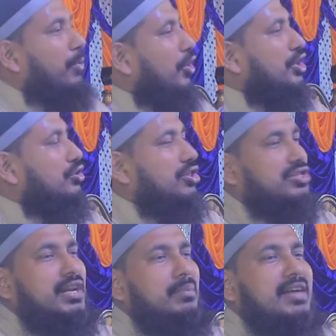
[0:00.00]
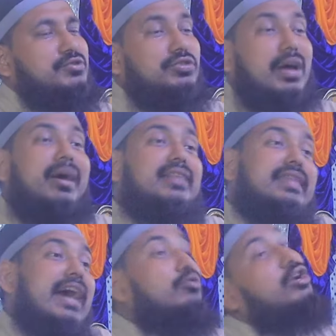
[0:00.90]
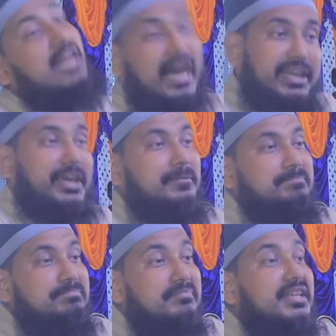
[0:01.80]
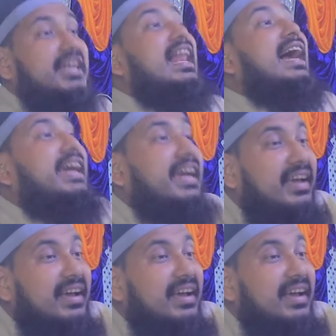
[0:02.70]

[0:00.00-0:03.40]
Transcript: ফরিদুদ্দিন মাসুদ আমার তালুই লাগে কি লাগে